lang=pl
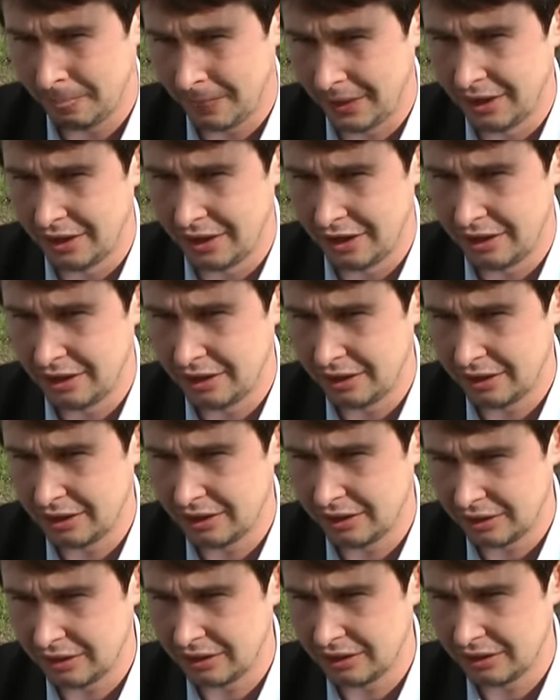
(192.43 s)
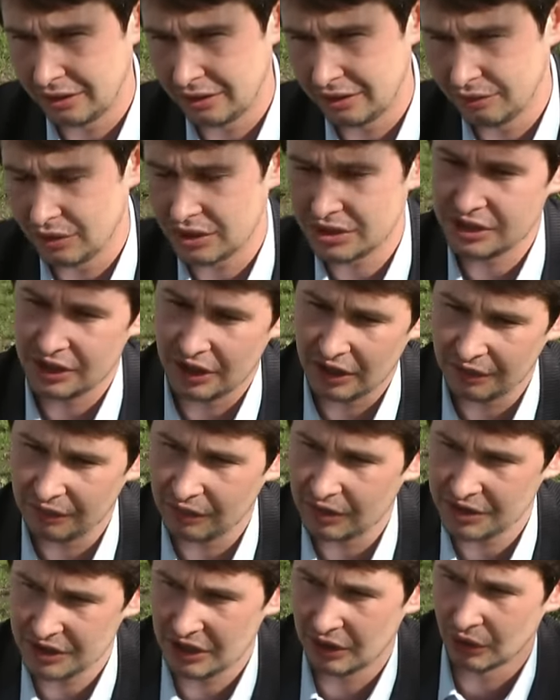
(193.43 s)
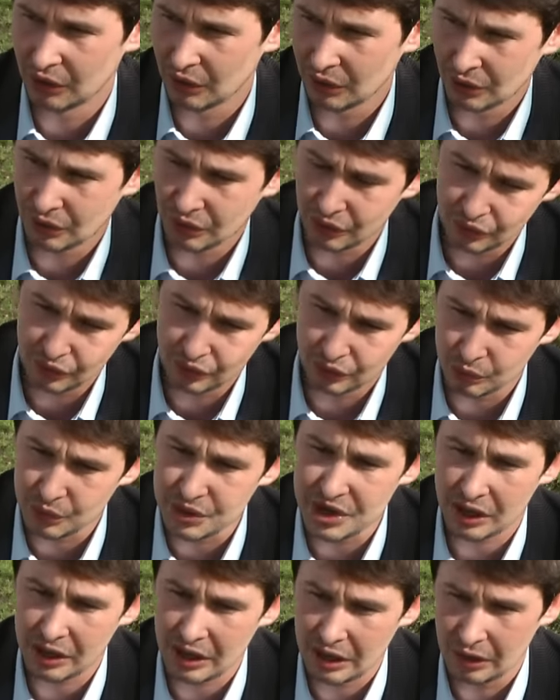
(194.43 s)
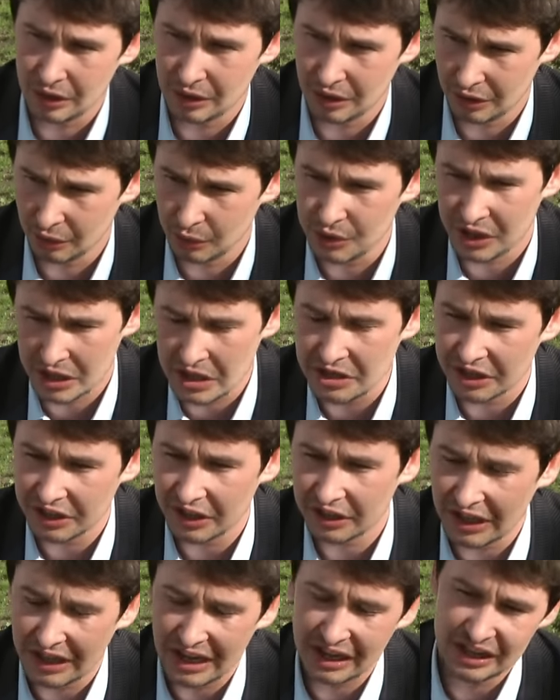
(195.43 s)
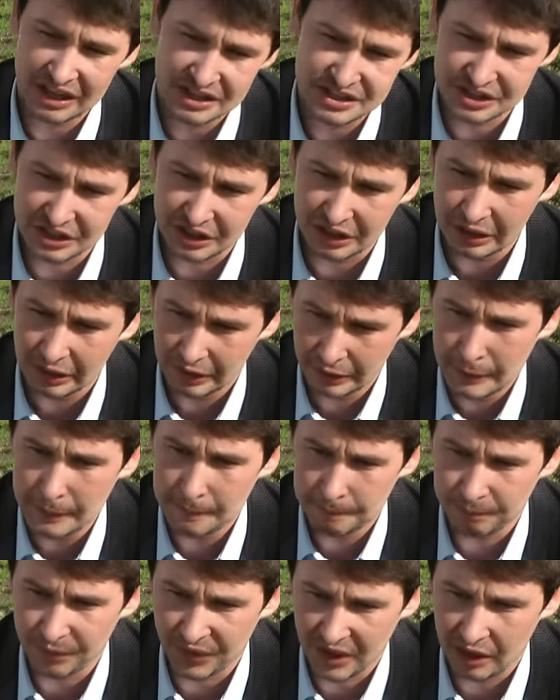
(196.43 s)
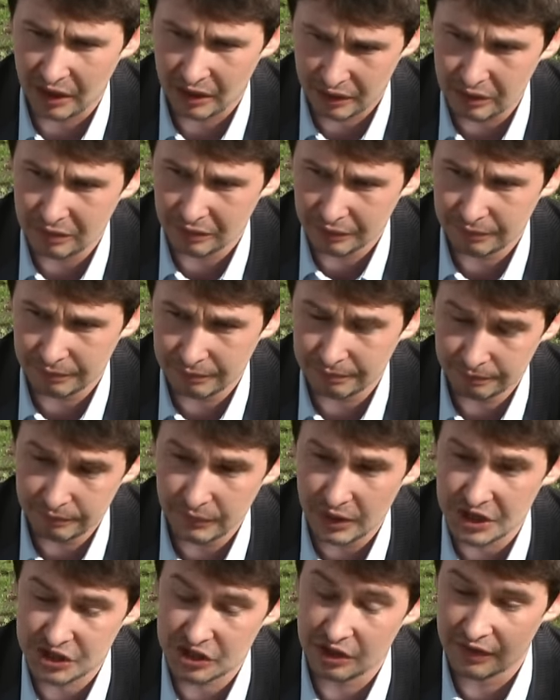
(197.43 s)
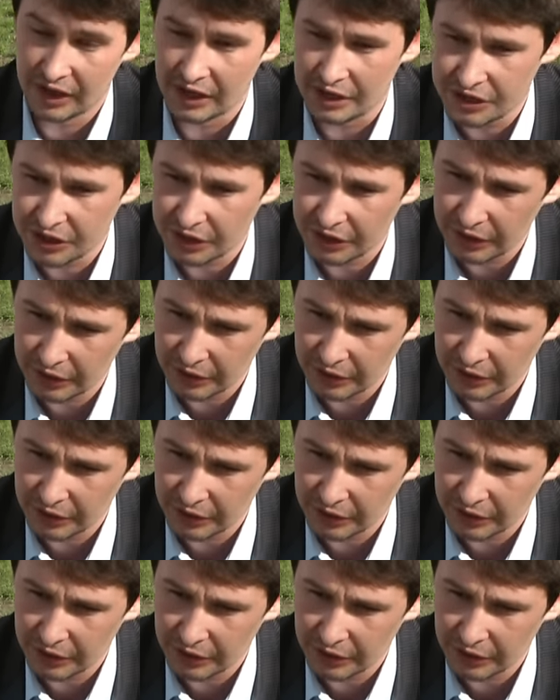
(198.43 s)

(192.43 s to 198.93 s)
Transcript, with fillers: E, właśnie właśnie o, o, o unik e, uniknięcie tej degradacji e, jeszcze walczy.